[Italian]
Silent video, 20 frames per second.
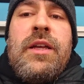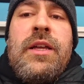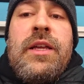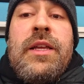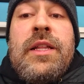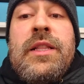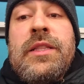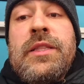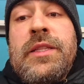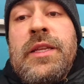
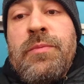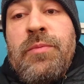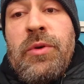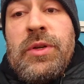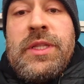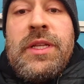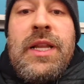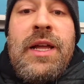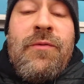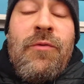il tipo
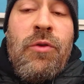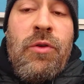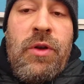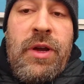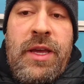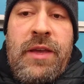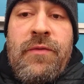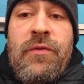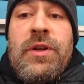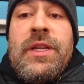di lavoro
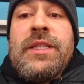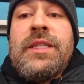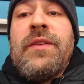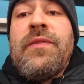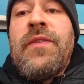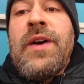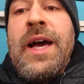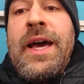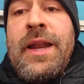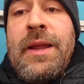che volete
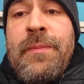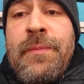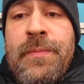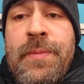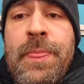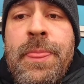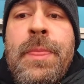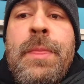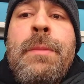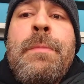fare.